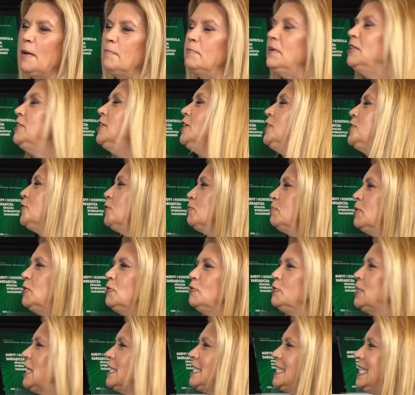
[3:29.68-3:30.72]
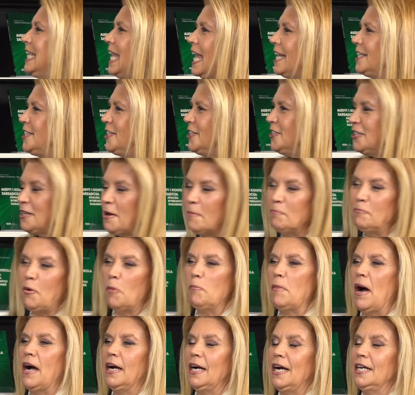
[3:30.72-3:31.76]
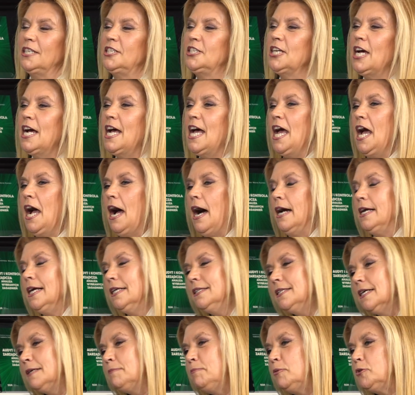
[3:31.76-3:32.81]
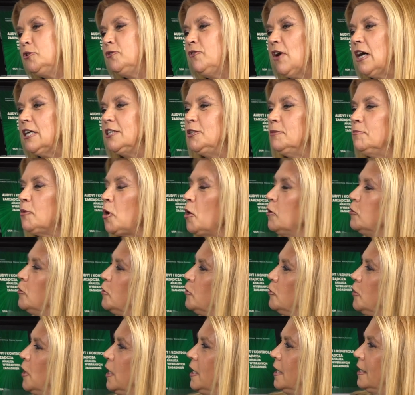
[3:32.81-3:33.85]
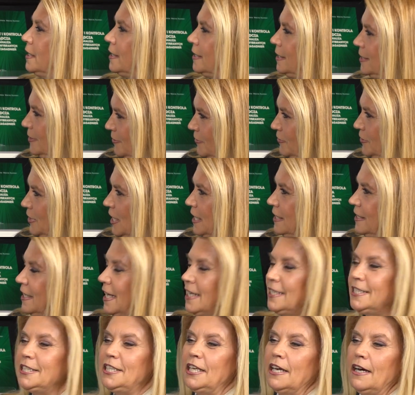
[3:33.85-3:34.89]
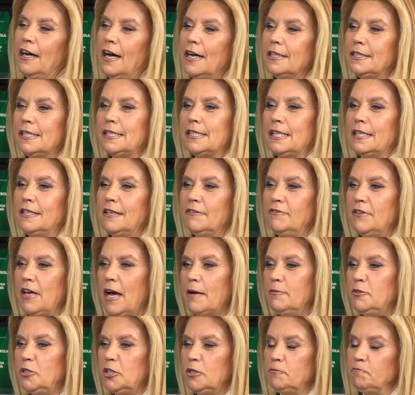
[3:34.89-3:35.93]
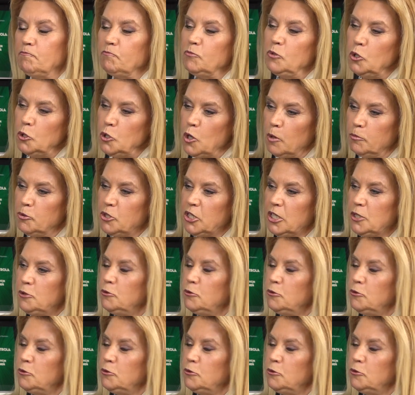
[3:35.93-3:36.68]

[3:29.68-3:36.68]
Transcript: medyczną, będą nas leczyć, nam pomagać. A ja tak po czwartym roku y, wtedy SGH zastanawiałam się, no dobrze,